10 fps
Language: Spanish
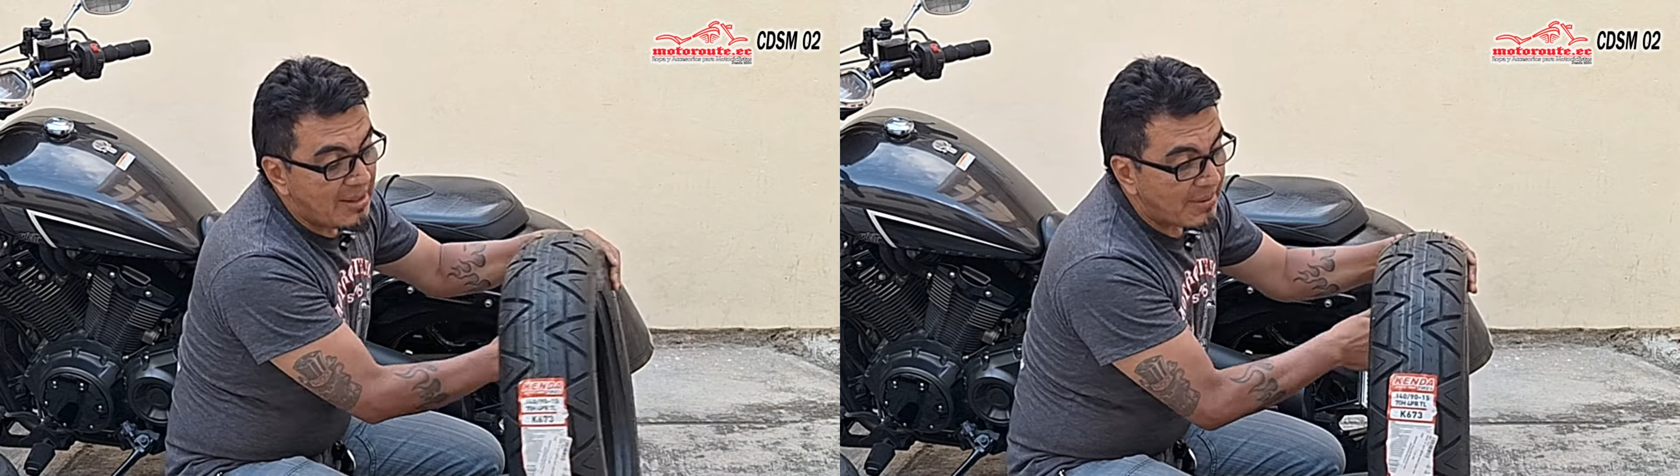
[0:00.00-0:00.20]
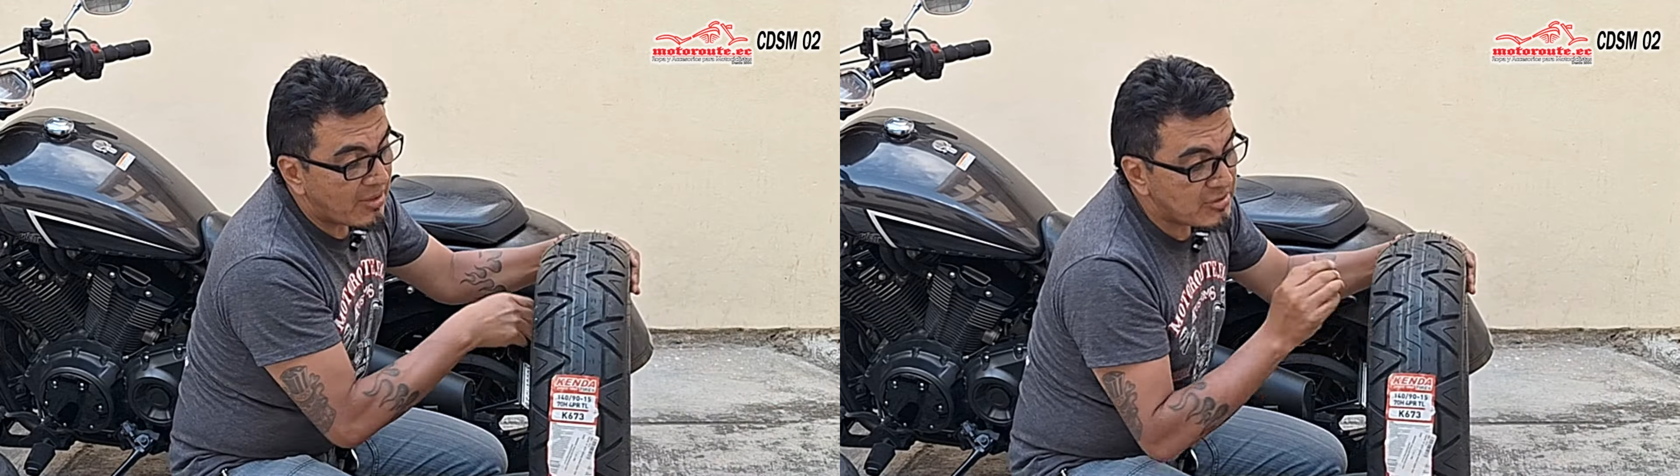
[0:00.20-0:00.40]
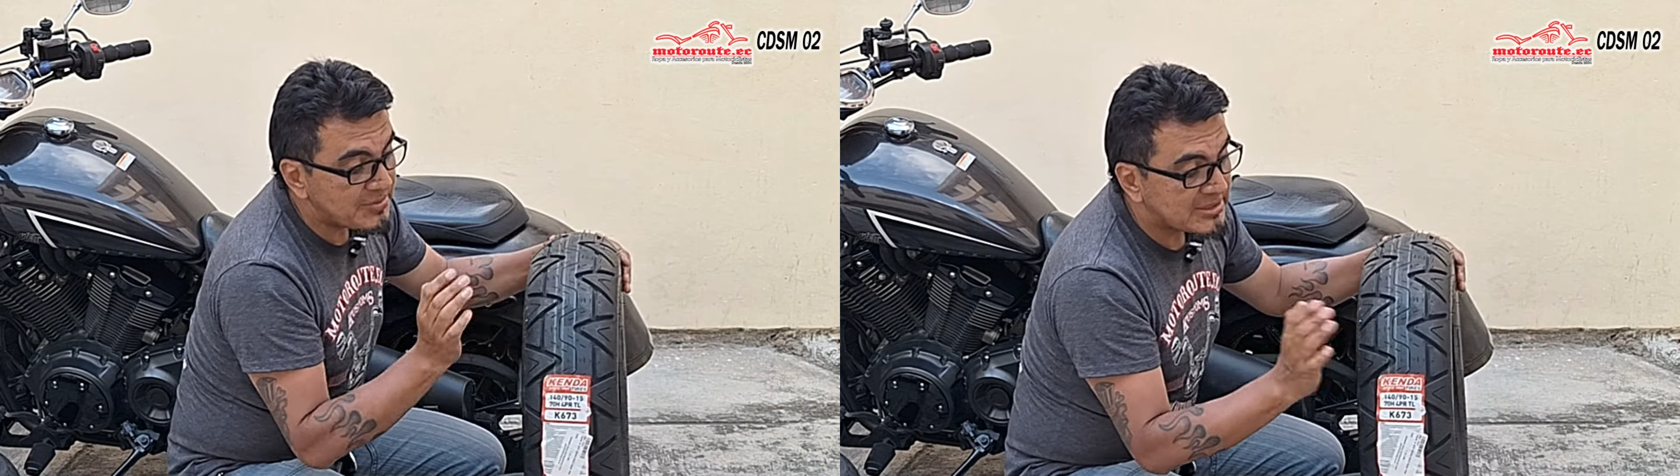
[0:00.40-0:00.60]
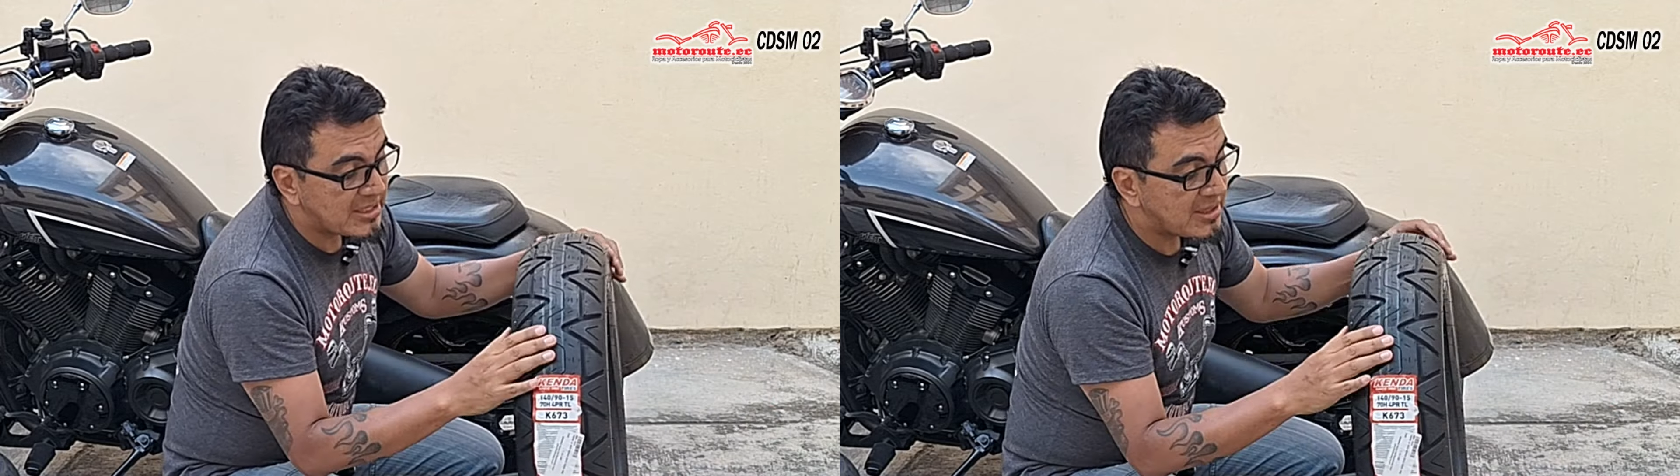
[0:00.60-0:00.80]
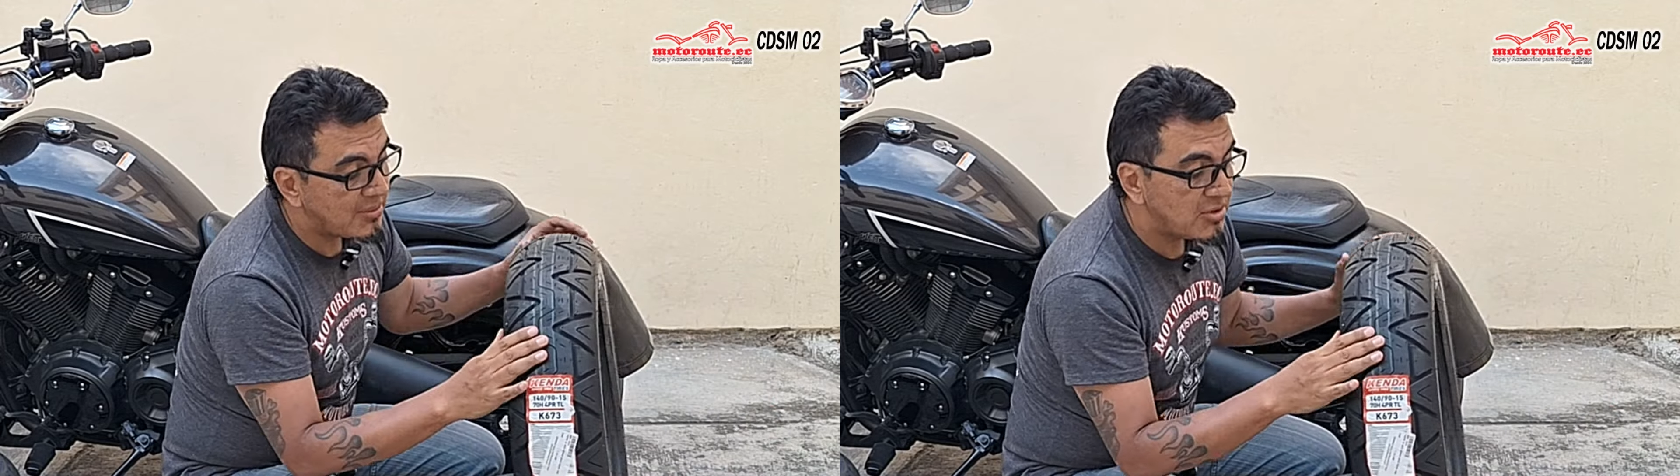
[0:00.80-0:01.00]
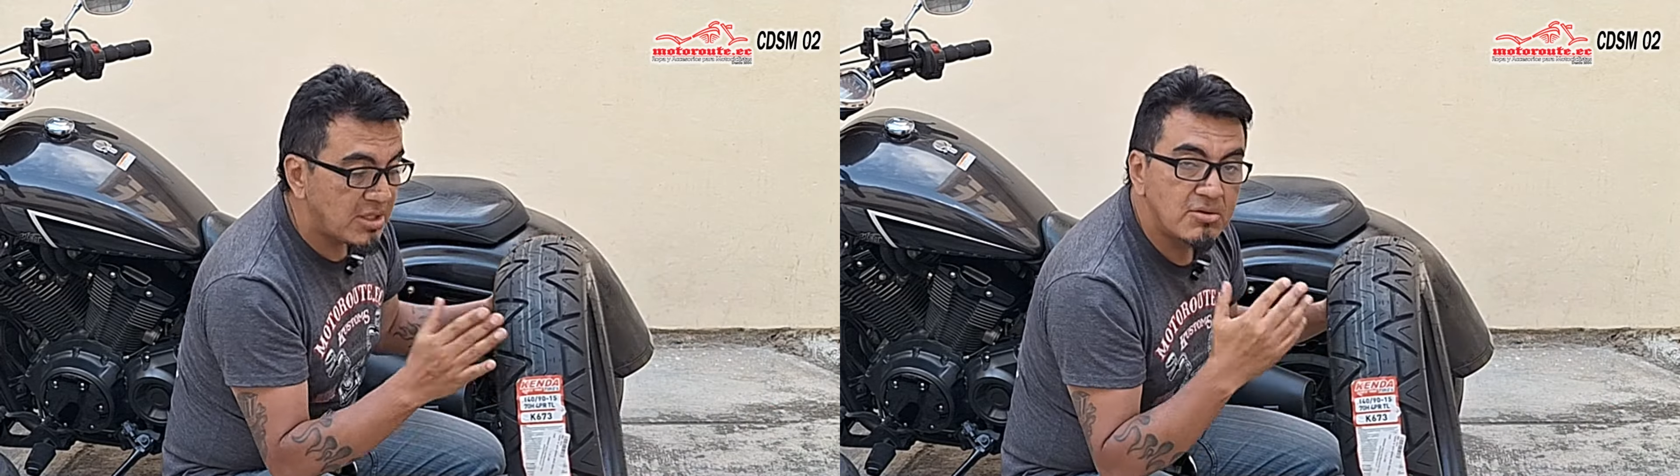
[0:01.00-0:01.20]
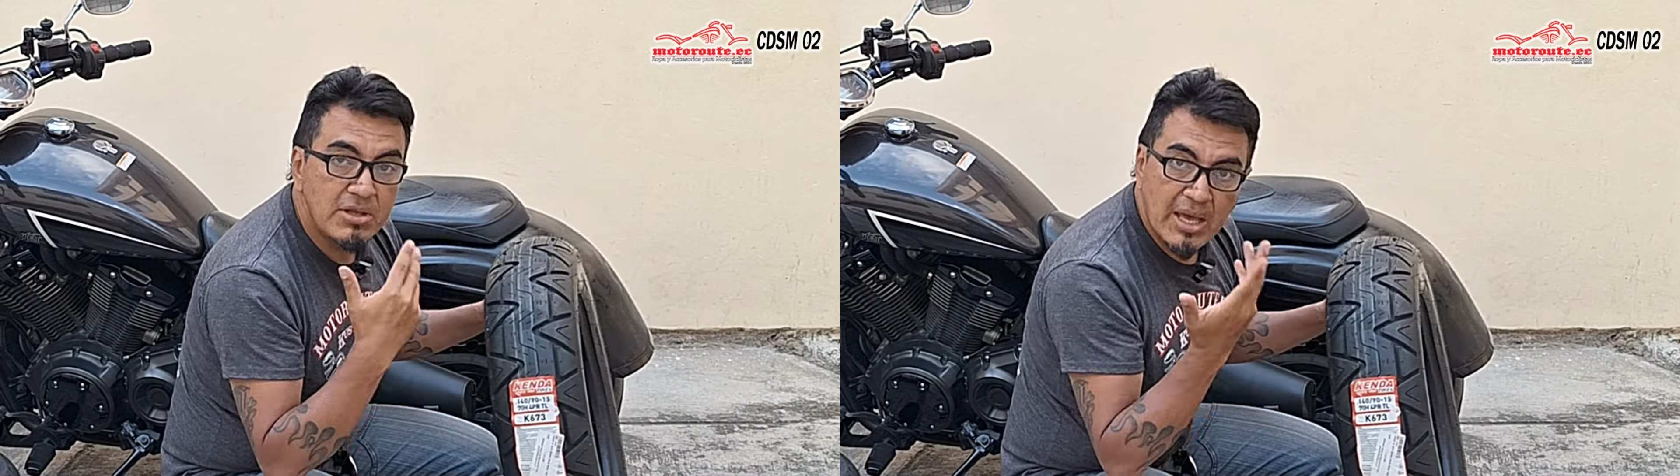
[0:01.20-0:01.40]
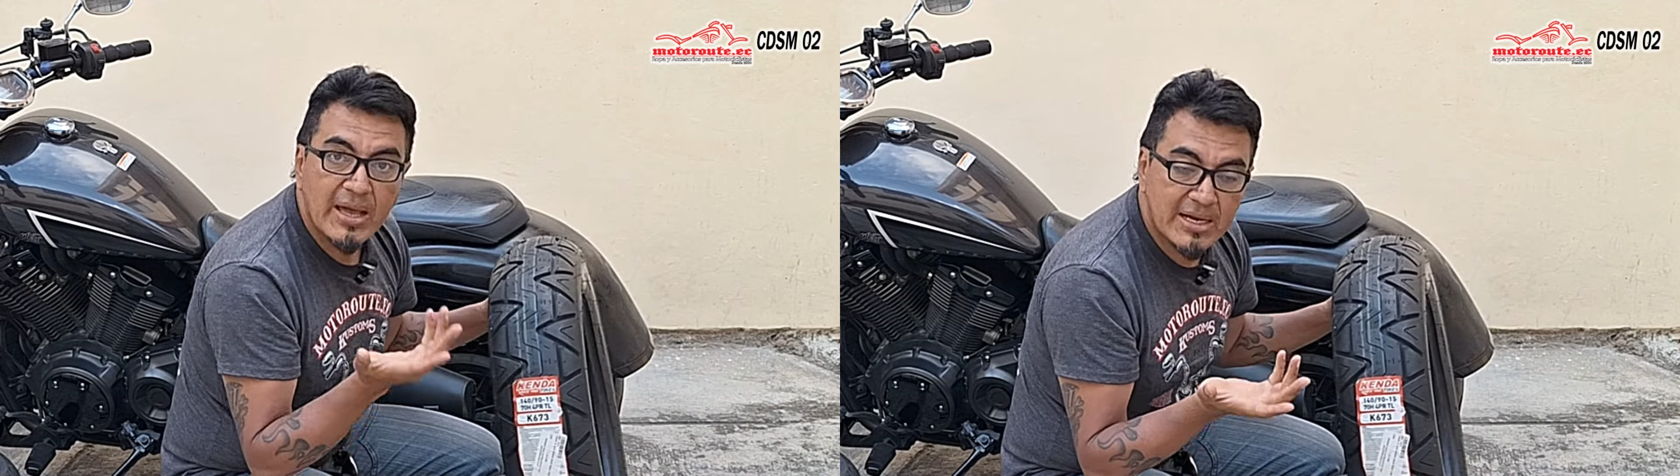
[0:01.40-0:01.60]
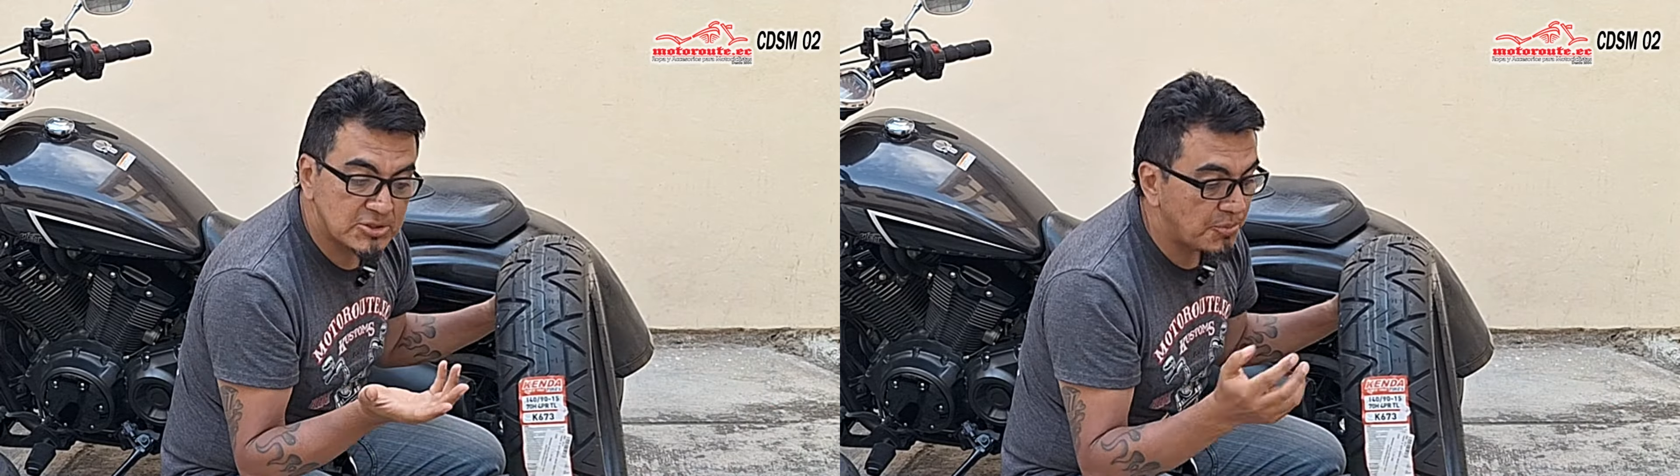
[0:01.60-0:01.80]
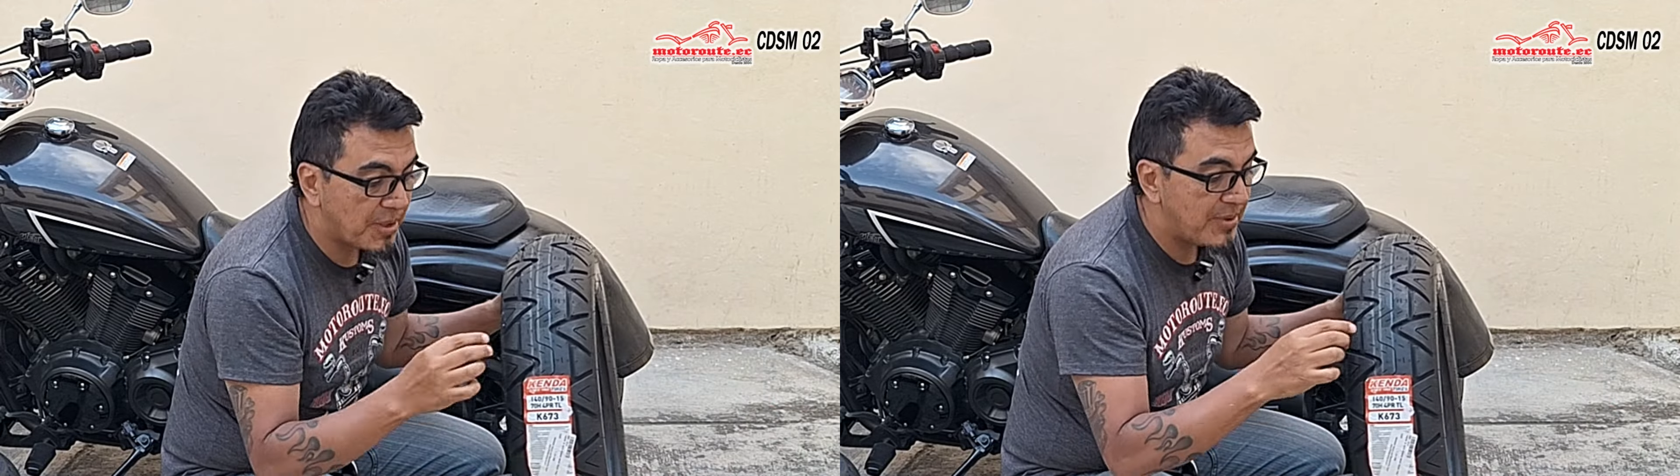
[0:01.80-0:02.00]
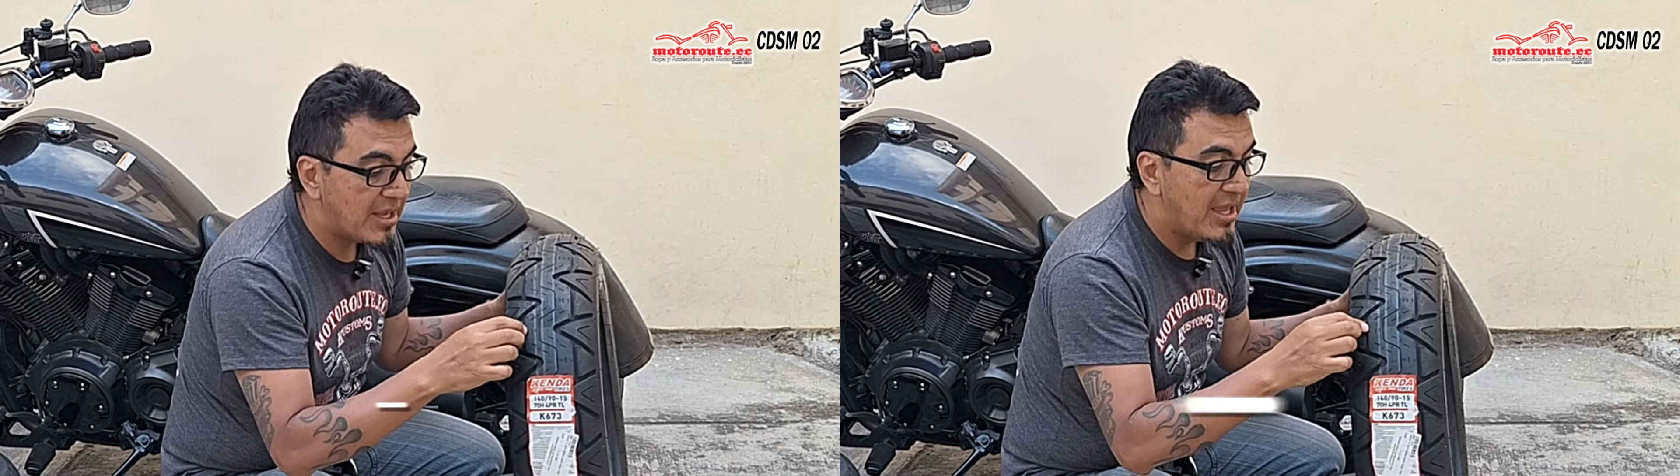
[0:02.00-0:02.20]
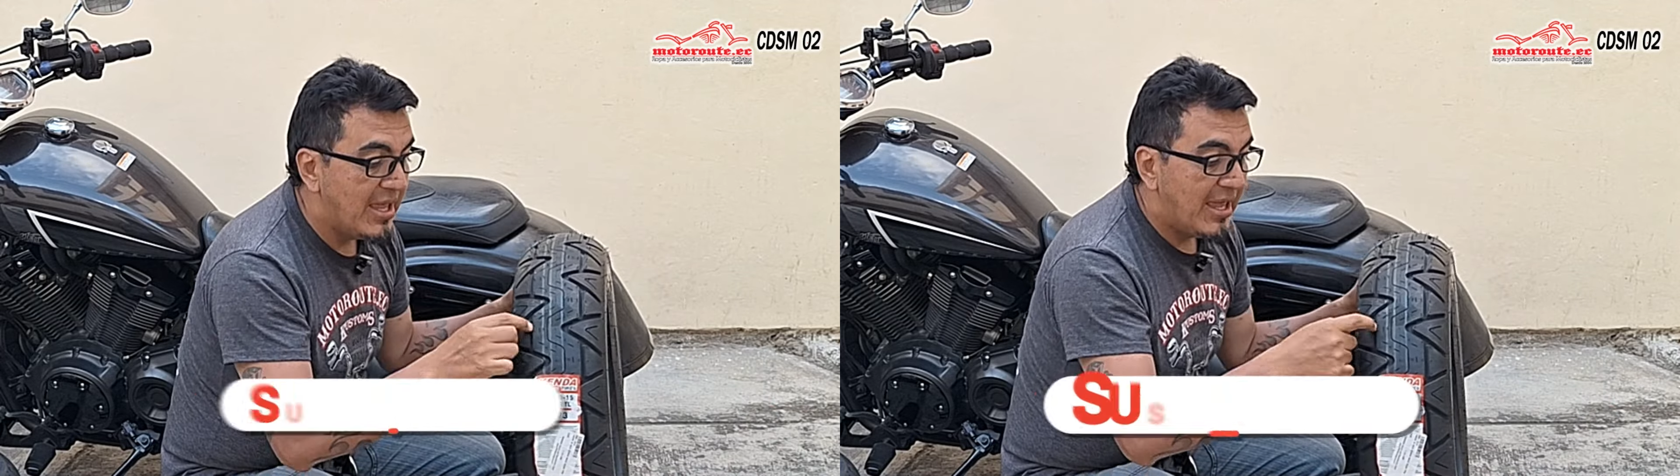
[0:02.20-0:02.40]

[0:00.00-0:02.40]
labrado es bastante bonito y agarra súper bien.